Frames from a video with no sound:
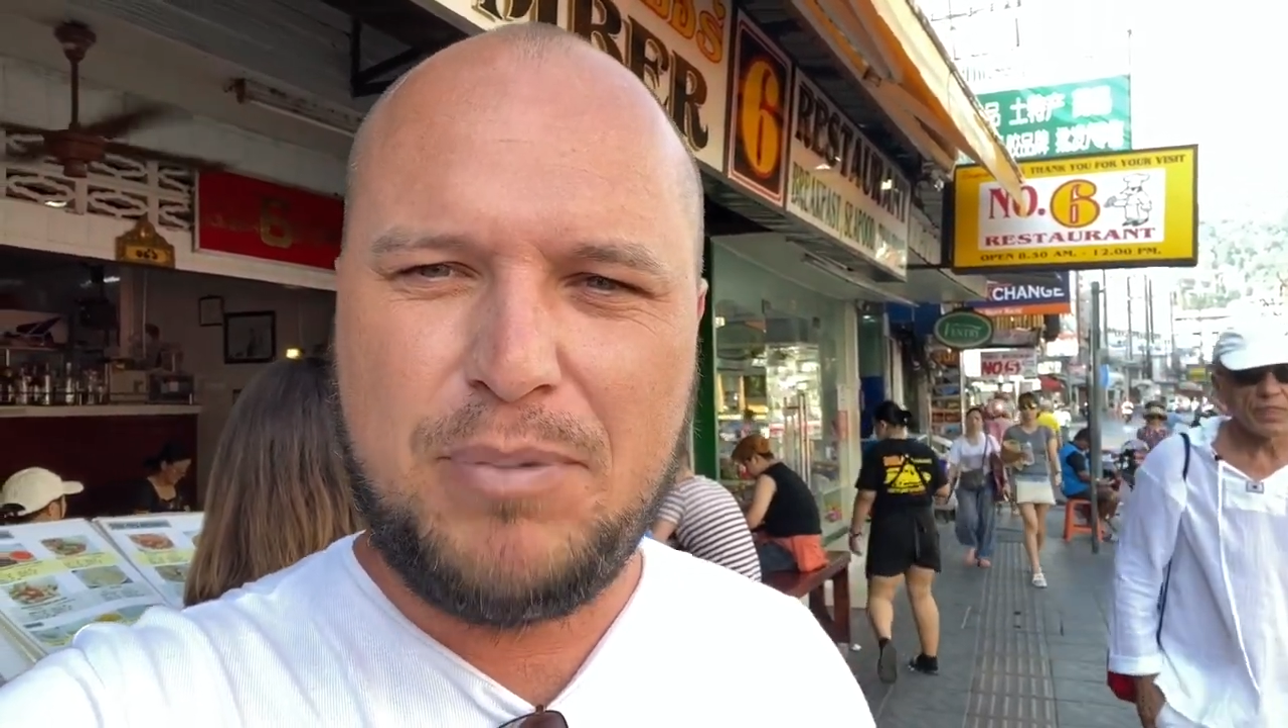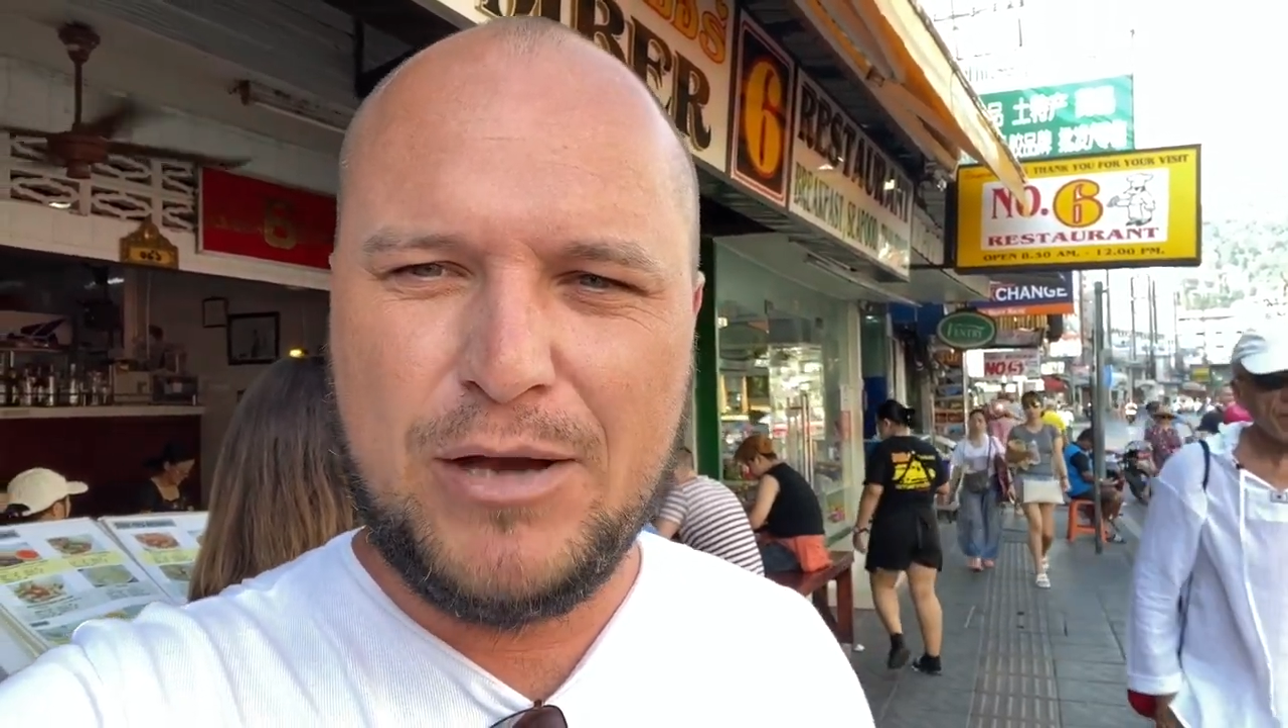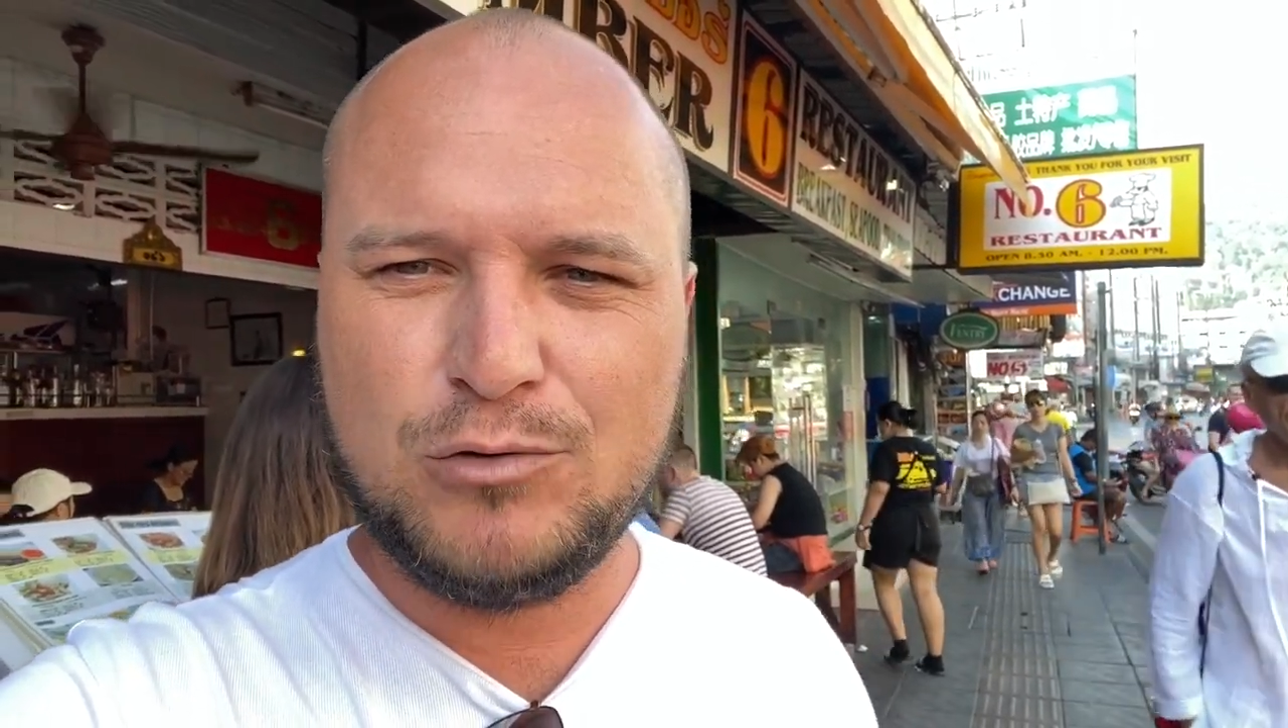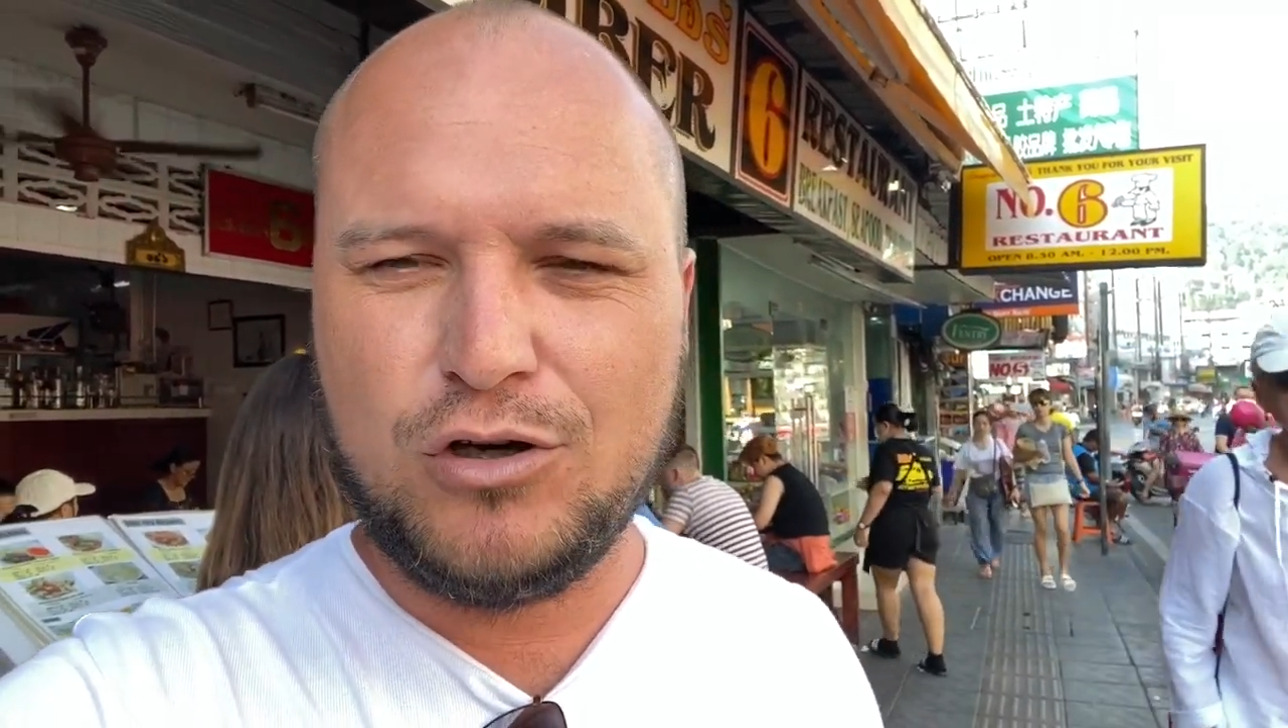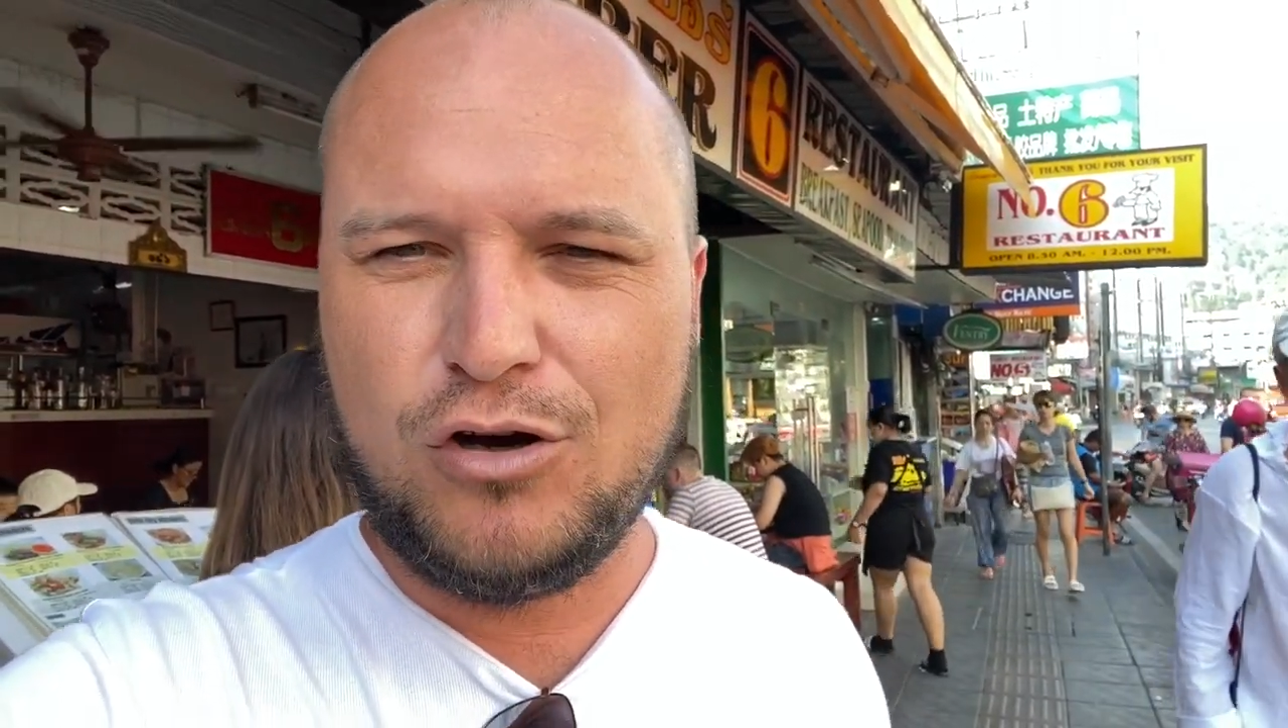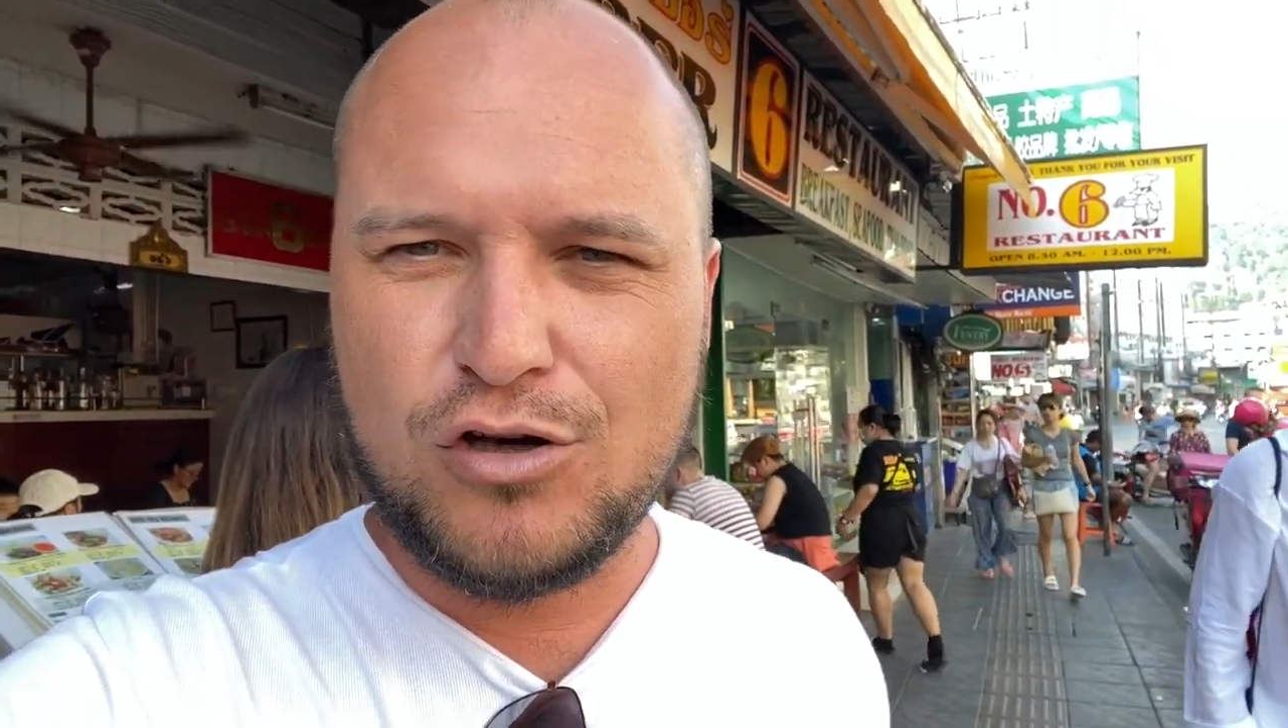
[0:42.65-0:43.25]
pełno